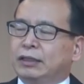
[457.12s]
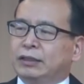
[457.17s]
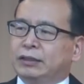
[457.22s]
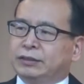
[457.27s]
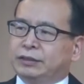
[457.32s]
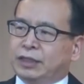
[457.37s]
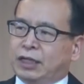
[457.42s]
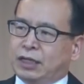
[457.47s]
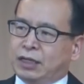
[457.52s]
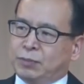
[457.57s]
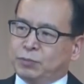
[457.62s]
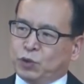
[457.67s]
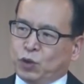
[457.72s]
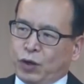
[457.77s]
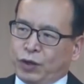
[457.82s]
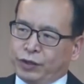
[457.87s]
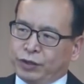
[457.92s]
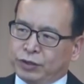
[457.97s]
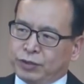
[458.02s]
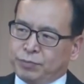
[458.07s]
예,
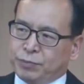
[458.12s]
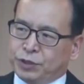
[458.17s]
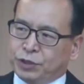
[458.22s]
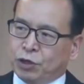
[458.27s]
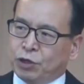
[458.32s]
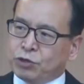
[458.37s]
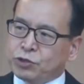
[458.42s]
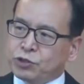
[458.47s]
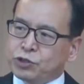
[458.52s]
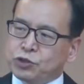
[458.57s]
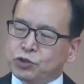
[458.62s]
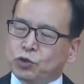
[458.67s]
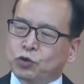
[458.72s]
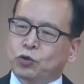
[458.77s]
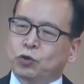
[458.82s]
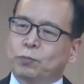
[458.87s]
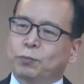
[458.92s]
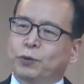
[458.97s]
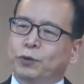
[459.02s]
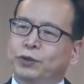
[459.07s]
사람으로 하여금
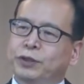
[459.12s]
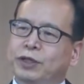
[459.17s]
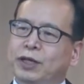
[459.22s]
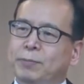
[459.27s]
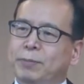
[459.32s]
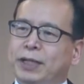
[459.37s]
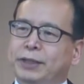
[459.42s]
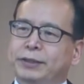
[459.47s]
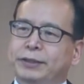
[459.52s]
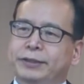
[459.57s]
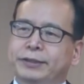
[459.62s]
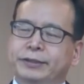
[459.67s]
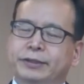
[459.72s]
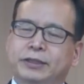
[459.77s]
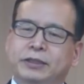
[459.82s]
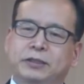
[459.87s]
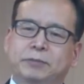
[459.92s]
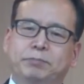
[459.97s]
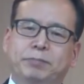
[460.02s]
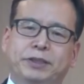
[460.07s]
영적으로 보이게 만드는
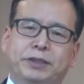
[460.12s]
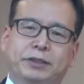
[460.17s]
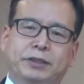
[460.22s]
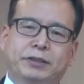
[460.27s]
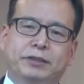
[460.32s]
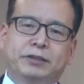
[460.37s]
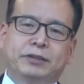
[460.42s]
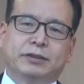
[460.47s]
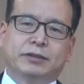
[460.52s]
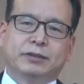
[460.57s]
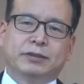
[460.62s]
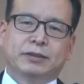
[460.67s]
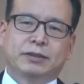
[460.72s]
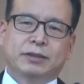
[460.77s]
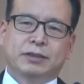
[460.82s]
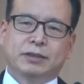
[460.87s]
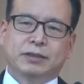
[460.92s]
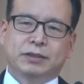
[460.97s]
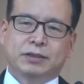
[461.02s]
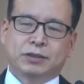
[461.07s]
그 미끼를
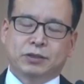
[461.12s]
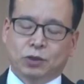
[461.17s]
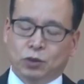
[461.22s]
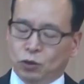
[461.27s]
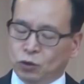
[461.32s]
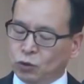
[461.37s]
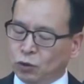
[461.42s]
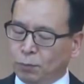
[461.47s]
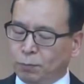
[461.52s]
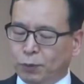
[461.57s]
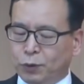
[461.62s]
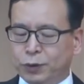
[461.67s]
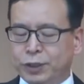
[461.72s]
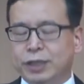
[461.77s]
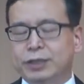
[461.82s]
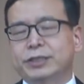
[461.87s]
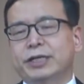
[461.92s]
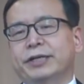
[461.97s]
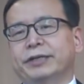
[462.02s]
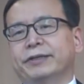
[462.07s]
결코
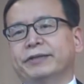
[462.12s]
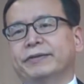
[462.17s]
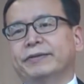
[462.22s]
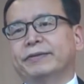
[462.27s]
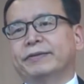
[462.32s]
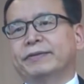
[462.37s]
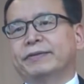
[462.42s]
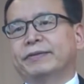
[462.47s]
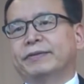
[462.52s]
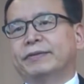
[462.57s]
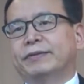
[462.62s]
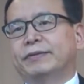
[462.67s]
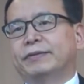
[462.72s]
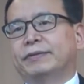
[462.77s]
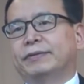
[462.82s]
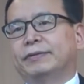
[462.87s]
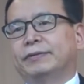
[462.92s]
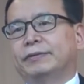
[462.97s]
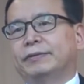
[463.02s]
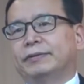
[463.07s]
포기하지 않아요.
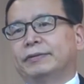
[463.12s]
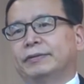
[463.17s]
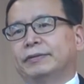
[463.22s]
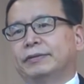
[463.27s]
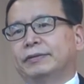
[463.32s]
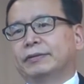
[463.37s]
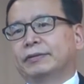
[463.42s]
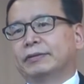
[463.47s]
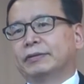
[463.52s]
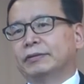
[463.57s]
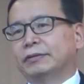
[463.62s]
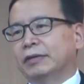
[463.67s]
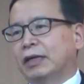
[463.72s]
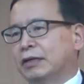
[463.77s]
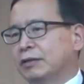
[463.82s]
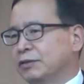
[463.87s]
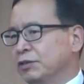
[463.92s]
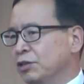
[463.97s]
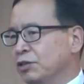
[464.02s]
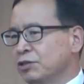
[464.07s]
아,
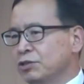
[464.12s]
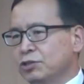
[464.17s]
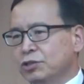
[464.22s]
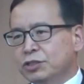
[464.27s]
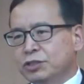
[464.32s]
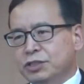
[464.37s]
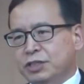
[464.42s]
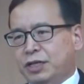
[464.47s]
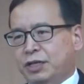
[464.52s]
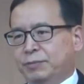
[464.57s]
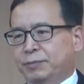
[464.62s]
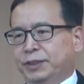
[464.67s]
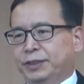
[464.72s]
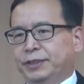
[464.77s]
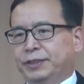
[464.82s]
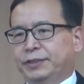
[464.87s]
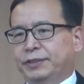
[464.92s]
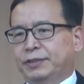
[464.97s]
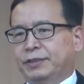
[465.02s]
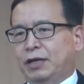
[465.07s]
나는 영적인
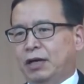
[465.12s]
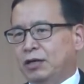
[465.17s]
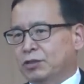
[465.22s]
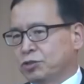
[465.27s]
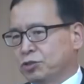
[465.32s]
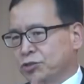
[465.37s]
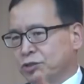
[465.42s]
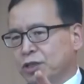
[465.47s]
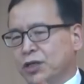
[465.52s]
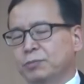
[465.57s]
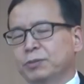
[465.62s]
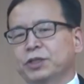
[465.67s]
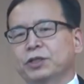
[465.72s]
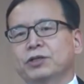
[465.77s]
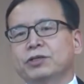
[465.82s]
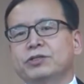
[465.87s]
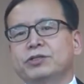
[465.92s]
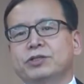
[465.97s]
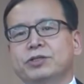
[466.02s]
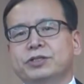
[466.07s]
사람이다. 아, 저 사람은
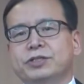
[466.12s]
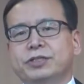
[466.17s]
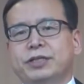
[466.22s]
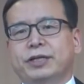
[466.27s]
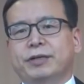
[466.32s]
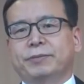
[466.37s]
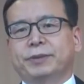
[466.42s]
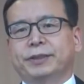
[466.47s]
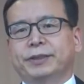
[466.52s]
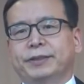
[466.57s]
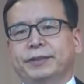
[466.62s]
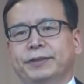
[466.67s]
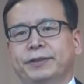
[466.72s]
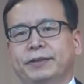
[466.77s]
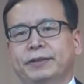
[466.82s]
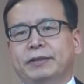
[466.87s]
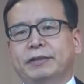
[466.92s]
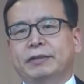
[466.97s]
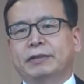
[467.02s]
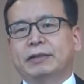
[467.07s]
영적인 사람이다.
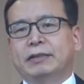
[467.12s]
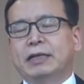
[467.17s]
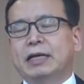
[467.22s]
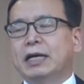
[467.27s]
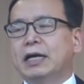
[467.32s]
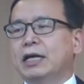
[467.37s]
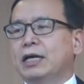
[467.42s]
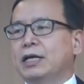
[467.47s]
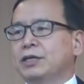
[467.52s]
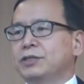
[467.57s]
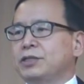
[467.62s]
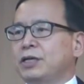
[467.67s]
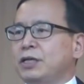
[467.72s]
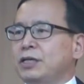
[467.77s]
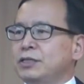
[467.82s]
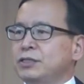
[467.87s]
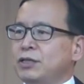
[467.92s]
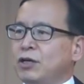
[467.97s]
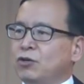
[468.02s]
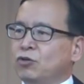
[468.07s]

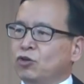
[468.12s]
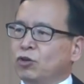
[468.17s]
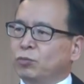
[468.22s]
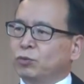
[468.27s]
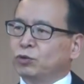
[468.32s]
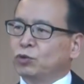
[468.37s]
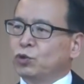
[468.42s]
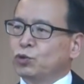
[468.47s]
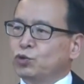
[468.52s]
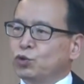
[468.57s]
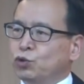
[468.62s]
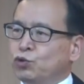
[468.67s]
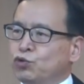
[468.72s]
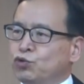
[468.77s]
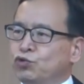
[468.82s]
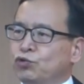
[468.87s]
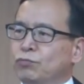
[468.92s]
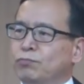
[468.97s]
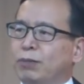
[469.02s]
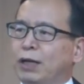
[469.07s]
세상으로부터
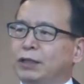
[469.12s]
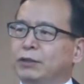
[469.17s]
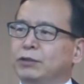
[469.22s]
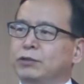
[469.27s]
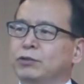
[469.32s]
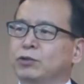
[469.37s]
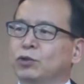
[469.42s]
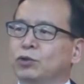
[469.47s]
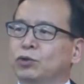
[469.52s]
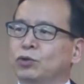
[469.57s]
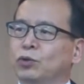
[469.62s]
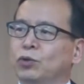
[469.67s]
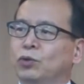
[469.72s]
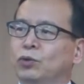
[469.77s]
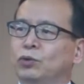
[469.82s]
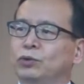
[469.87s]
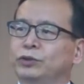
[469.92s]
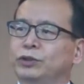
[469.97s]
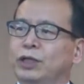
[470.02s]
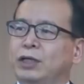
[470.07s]
존중받는
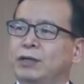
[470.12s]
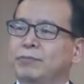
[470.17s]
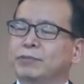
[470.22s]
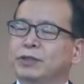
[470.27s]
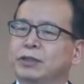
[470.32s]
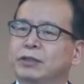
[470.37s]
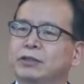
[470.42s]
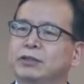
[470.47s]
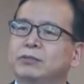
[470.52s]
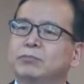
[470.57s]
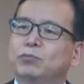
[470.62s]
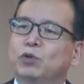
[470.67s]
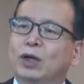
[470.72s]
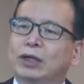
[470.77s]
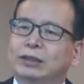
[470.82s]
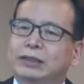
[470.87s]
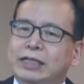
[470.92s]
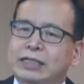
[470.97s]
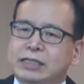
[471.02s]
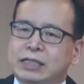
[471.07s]
것도 사람들이
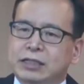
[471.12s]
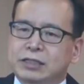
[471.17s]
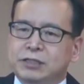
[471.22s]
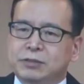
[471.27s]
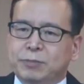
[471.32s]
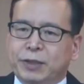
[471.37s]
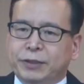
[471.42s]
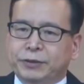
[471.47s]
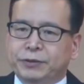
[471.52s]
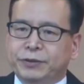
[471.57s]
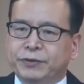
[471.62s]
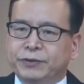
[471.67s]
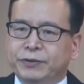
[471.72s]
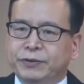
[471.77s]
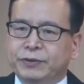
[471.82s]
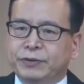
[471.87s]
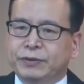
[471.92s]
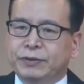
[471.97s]
흠모할 대상이지만은요.